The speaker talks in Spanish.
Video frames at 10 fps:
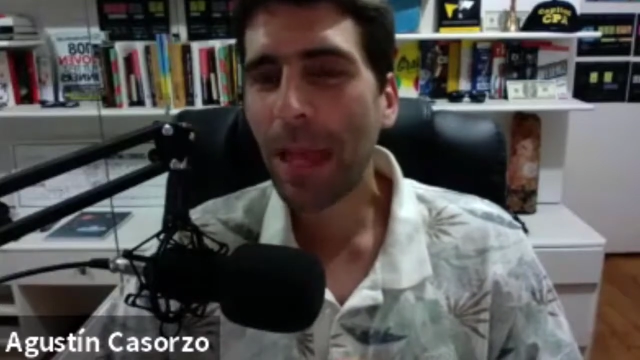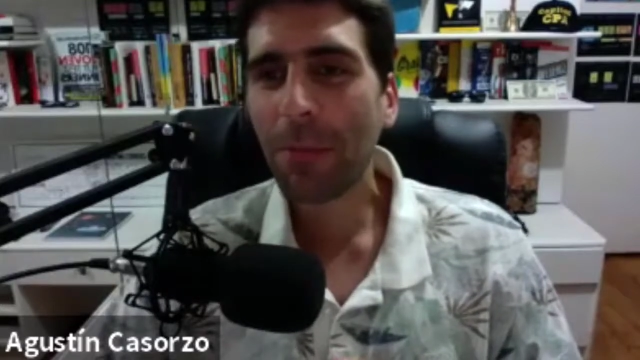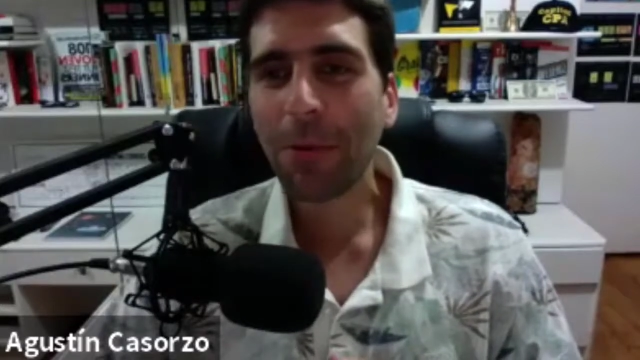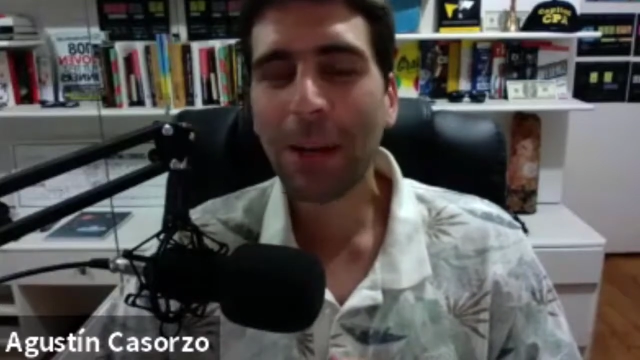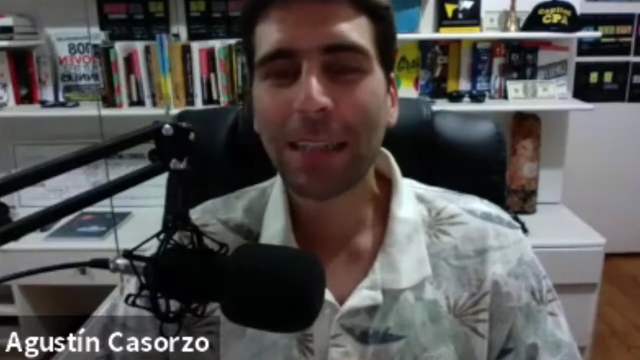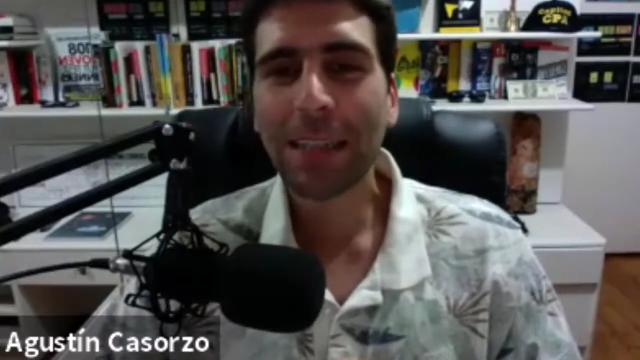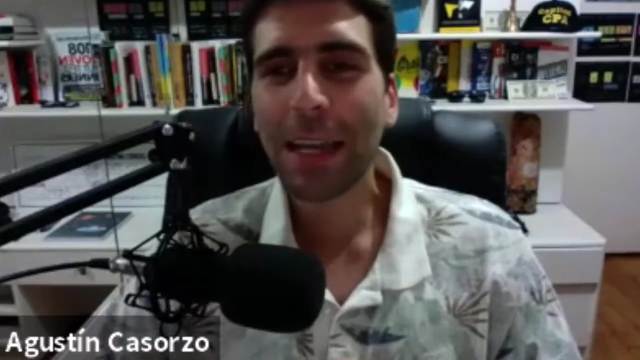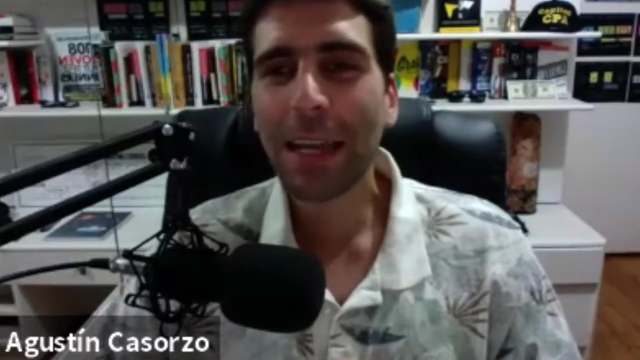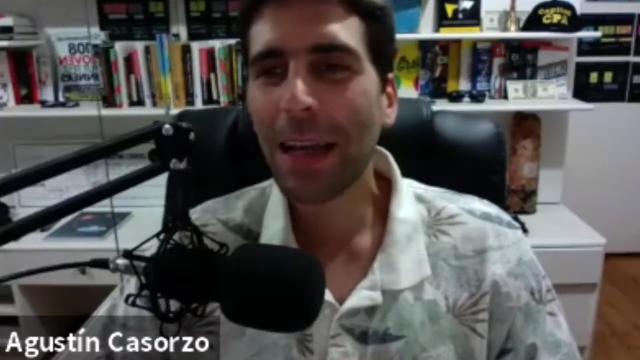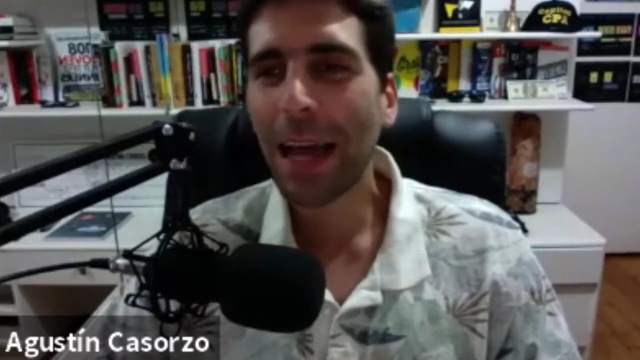nada, pues,
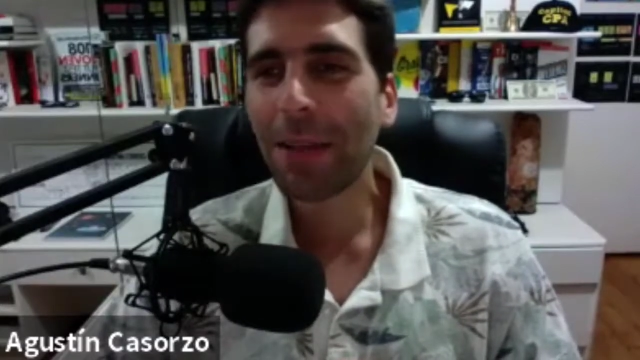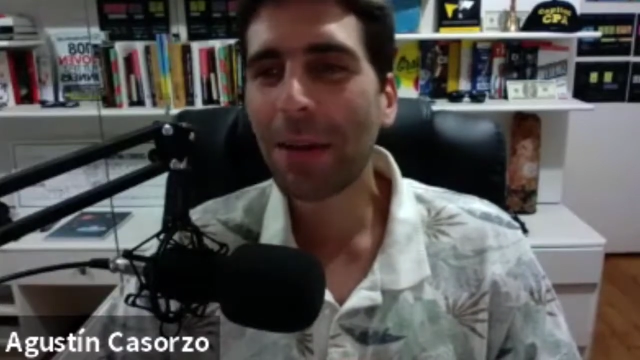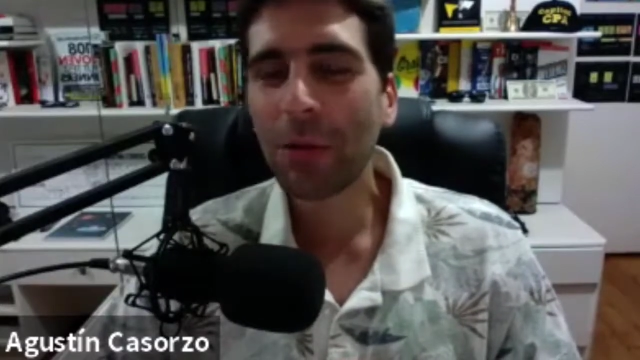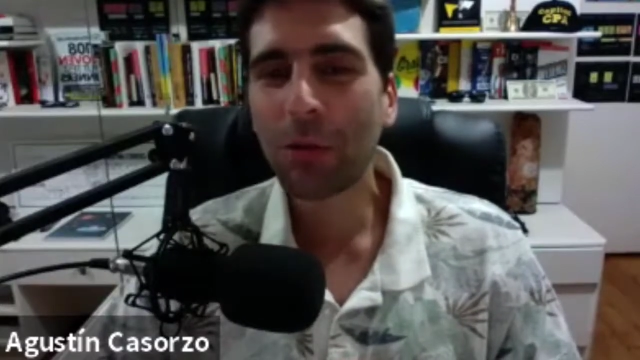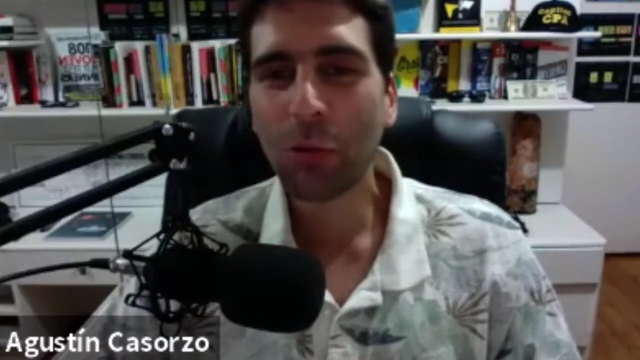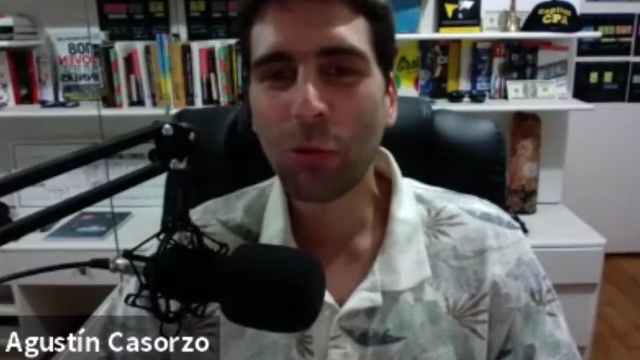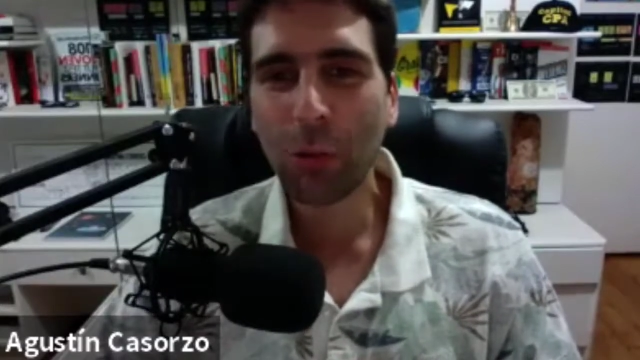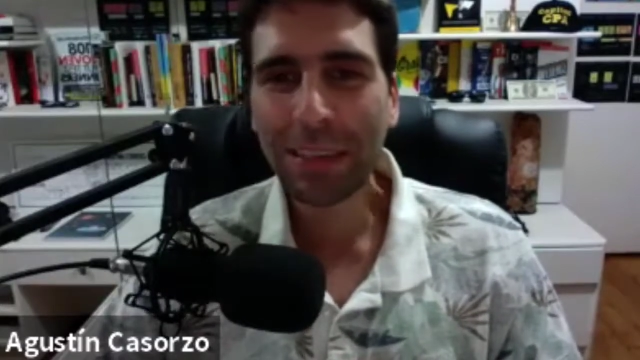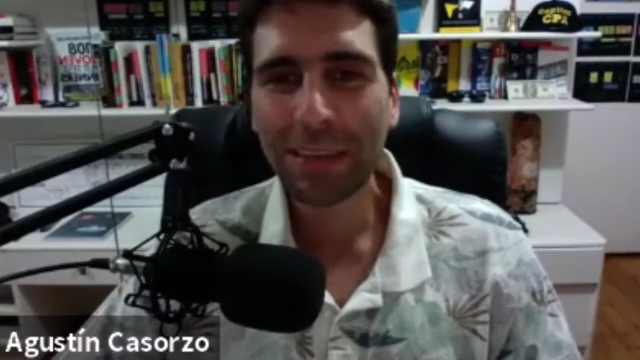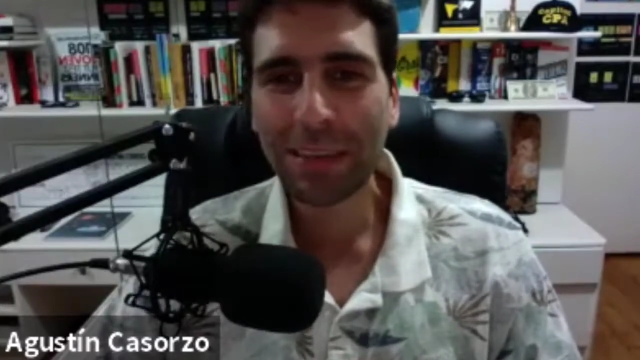gracias Álvaro
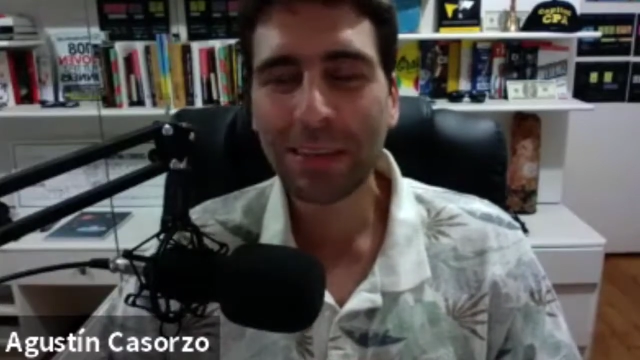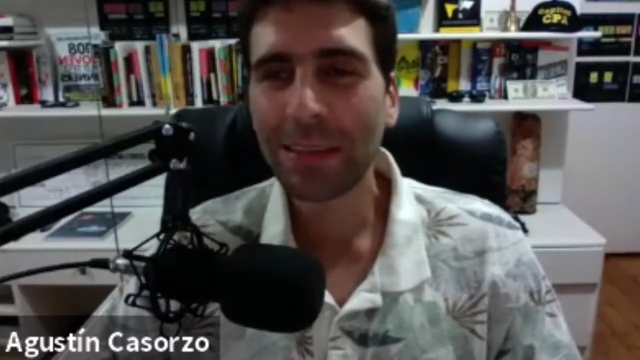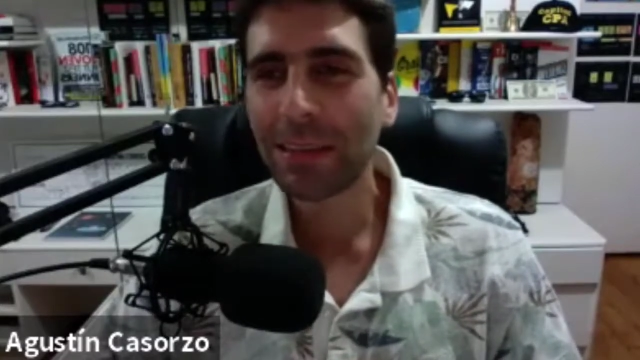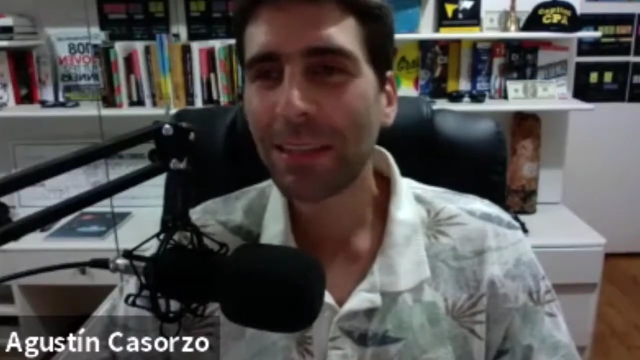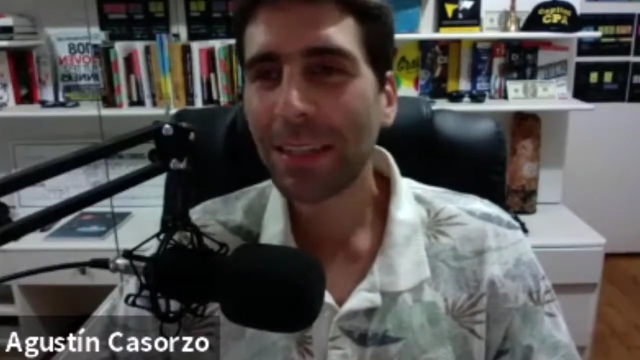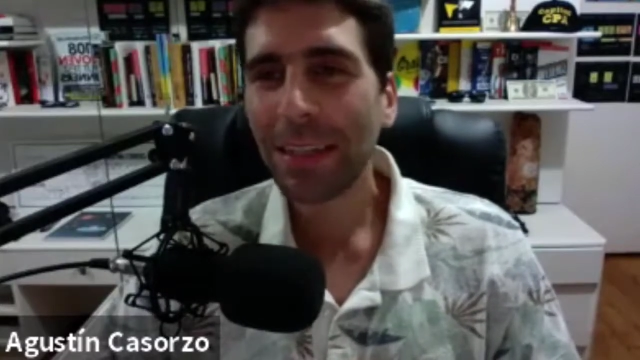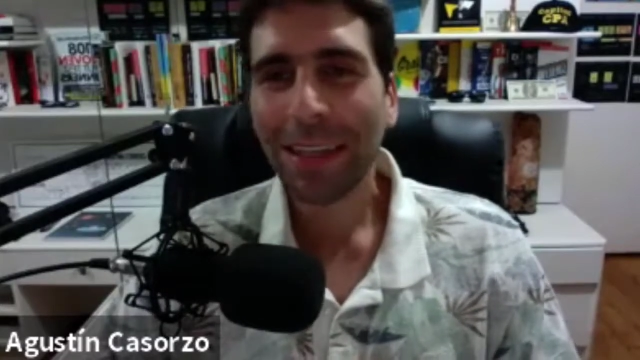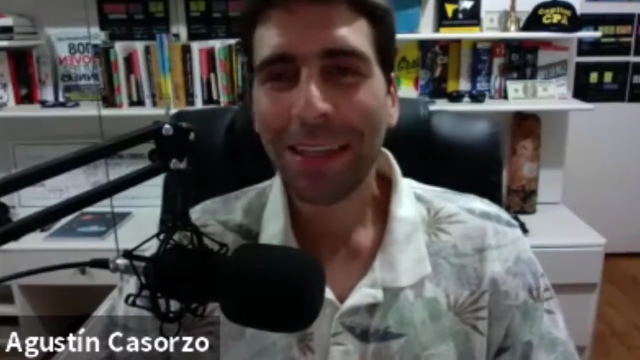Ruiz.